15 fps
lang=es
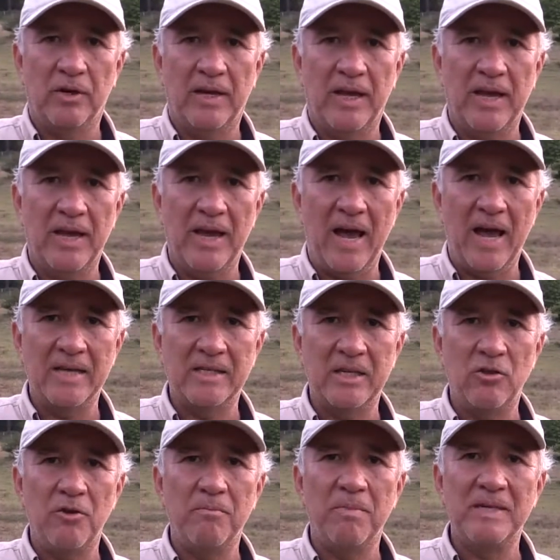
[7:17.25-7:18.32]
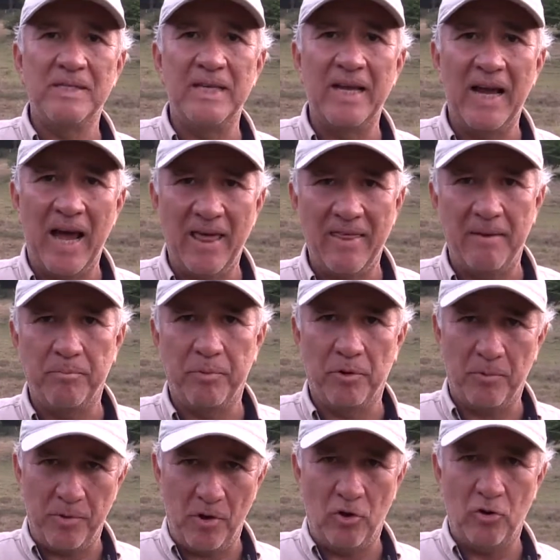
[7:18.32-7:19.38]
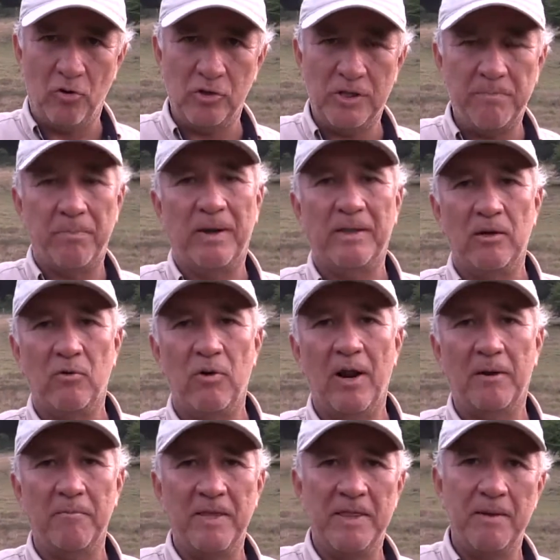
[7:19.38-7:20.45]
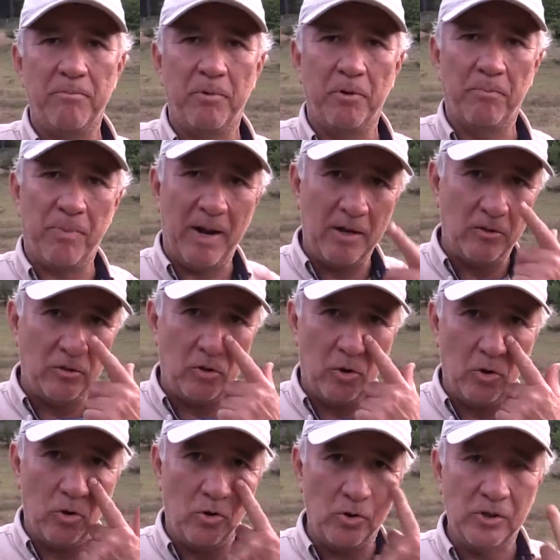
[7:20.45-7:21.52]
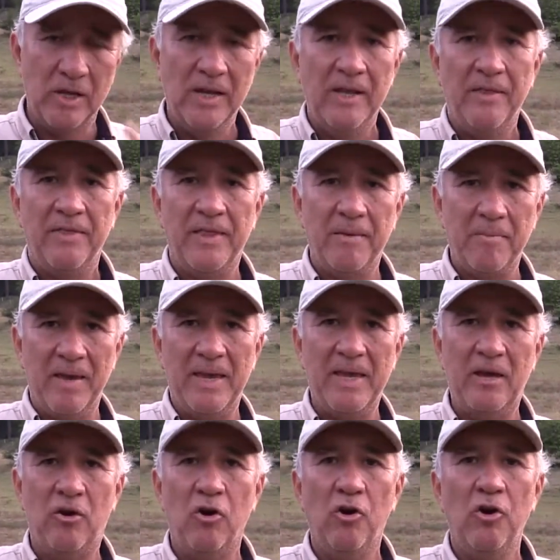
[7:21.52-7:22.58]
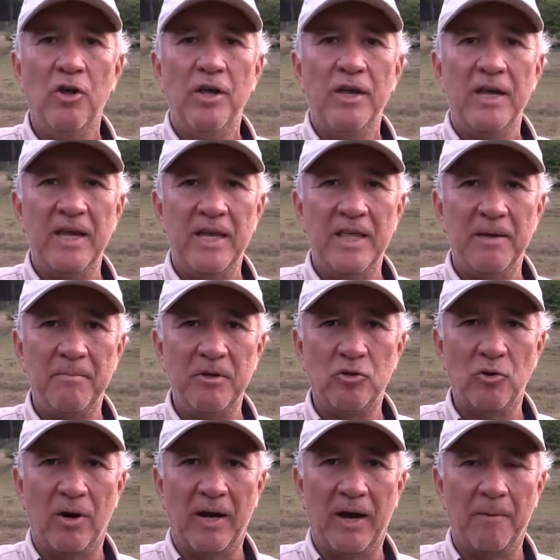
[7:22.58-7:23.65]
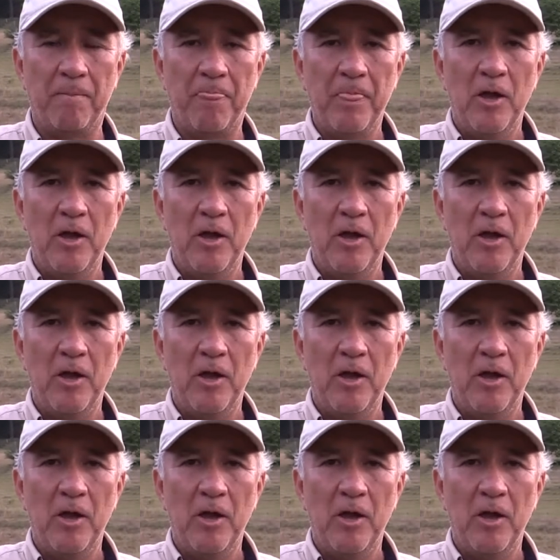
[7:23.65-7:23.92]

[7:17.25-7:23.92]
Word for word: que ha sido investigada por biólogos y particularmente por paleontólogos de México y de Michoacán.